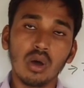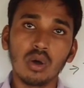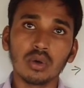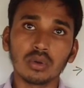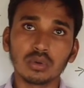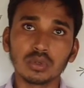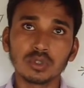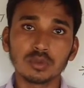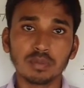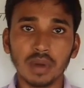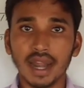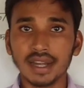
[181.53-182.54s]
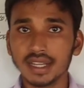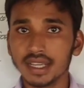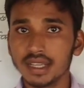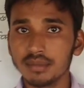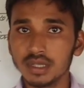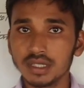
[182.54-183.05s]
और कुछ प्लांट
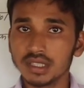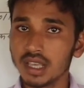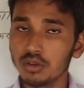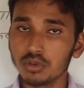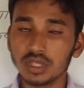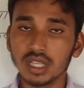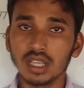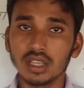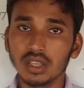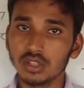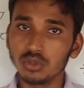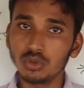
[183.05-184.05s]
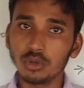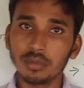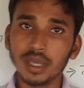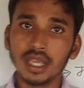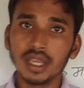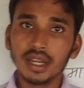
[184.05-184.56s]
के भी सेल होते हैं इन दोनों
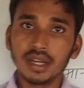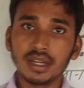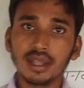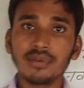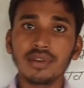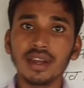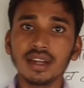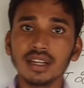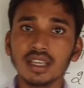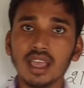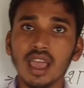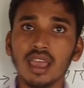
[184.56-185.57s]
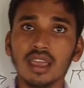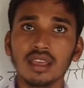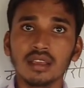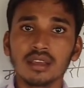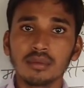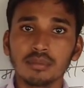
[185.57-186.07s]
में डिफरेंट क्या है
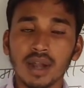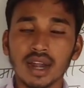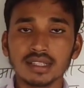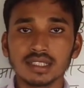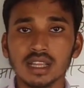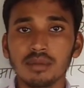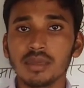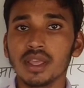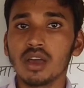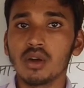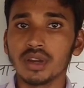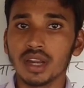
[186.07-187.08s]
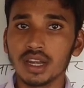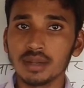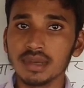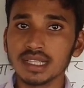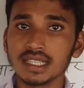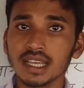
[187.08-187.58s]
प्लांट सेल में और
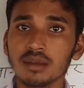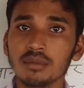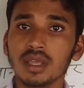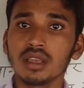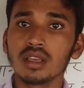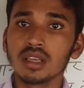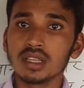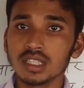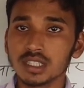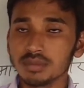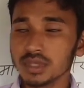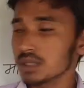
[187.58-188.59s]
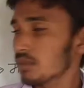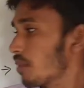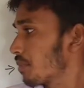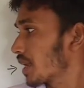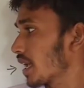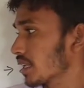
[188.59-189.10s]
एनिमल सेल में इसमें
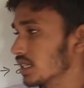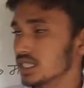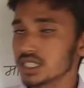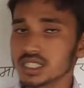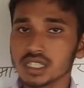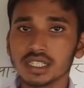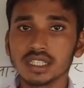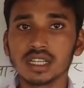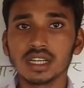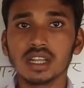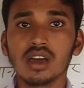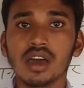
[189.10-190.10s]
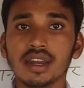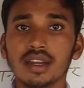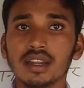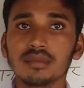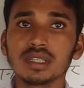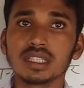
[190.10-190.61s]
तमाम प्रकार की चीज़ें डीएनए
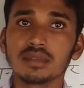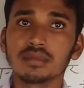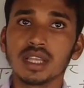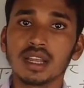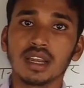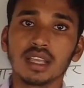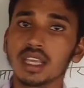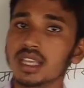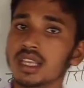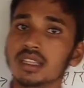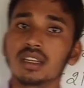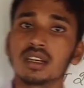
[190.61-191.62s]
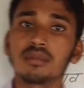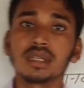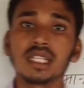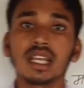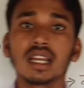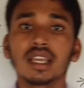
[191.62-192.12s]
आरएनए भी सीन देख लेंगे केंद्रक भी
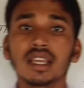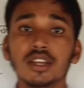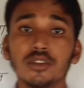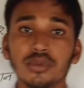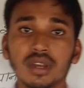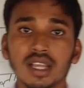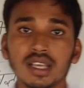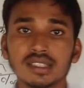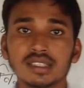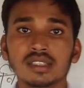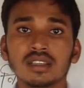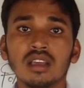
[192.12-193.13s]
देख लेंगे न्यूक्लियस